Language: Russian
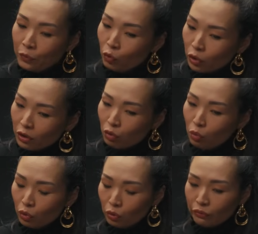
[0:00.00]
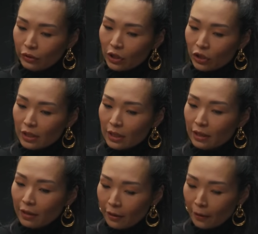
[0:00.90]
Но я думаю, в нашей
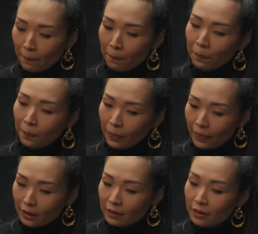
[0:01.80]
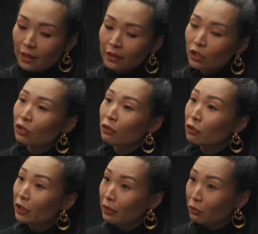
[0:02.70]
стране достаточно
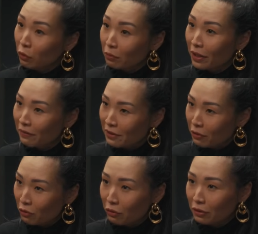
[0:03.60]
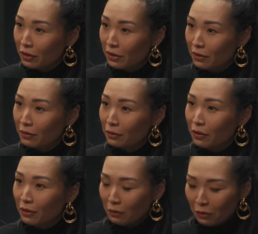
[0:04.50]
людей, которым нравится, что они делают,
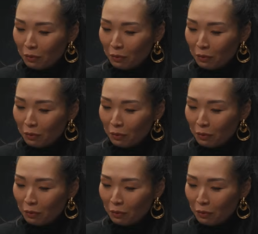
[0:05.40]
и которые